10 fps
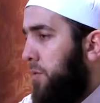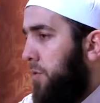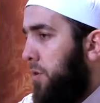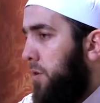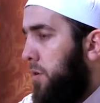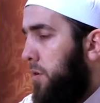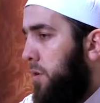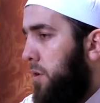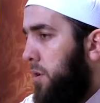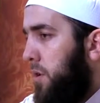от него.
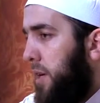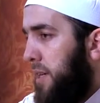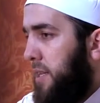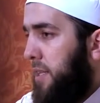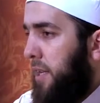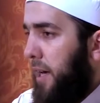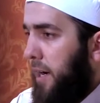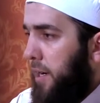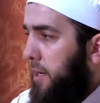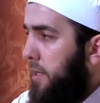
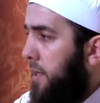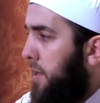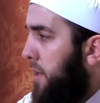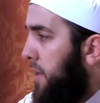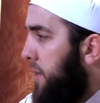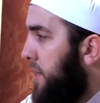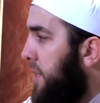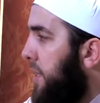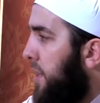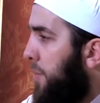Касательно акиды,
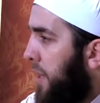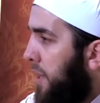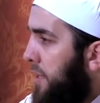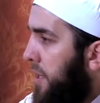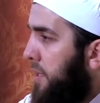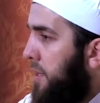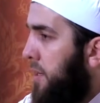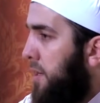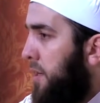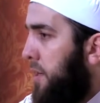касательно
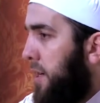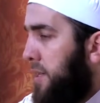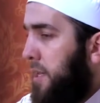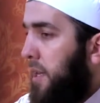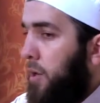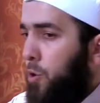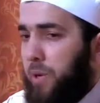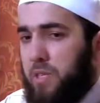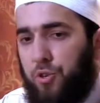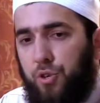поклонения, касательно
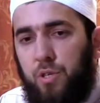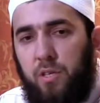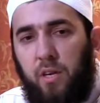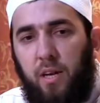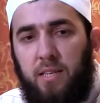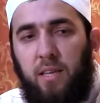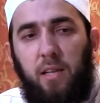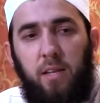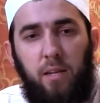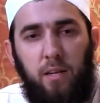образа жизни,
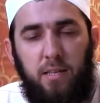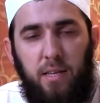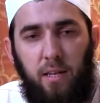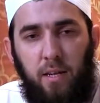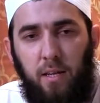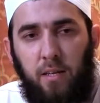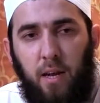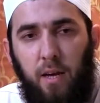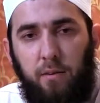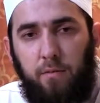касательно, касательно и
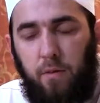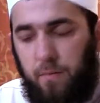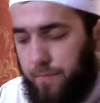нравов.